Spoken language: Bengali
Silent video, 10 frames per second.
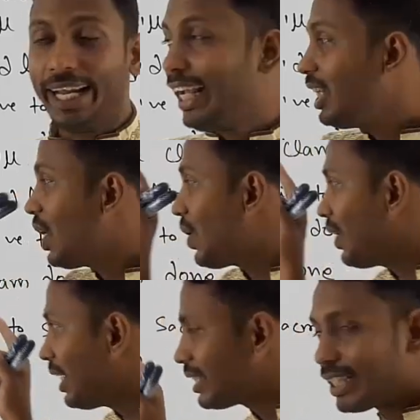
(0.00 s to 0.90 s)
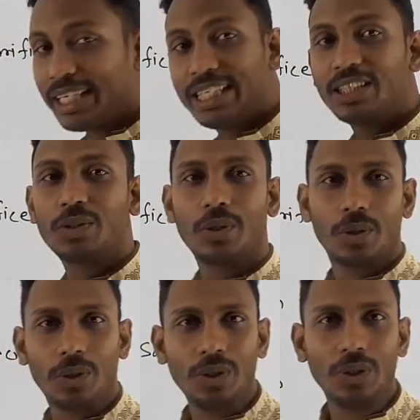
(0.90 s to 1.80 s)
এই ধরনের
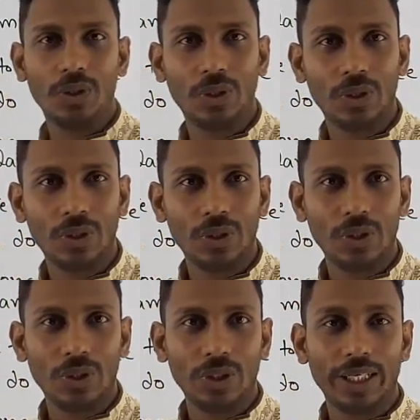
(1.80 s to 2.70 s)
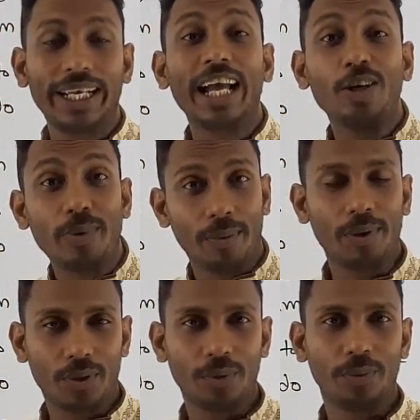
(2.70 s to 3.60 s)
সেন্টেন্সগুলো কেন
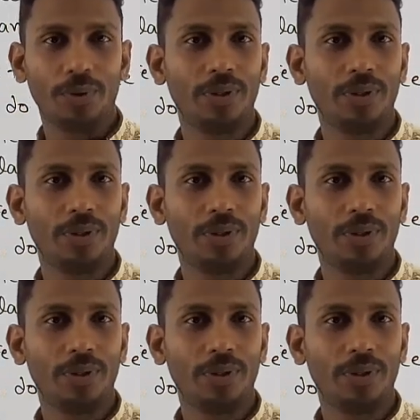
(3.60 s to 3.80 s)
ব্যবহার করব